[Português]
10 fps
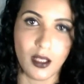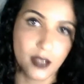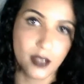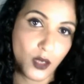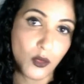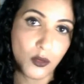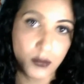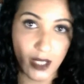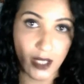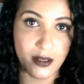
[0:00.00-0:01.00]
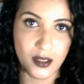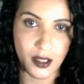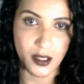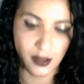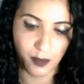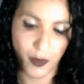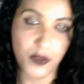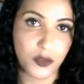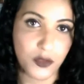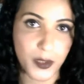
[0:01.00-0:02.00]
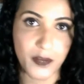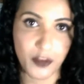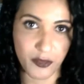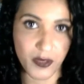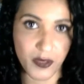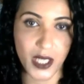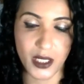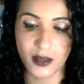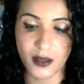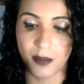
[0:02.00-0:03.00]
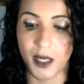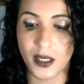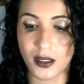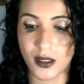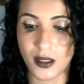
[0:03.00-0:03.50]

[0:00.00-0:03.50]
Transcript: Até um, uma dica de perfume, perfumaria também, né?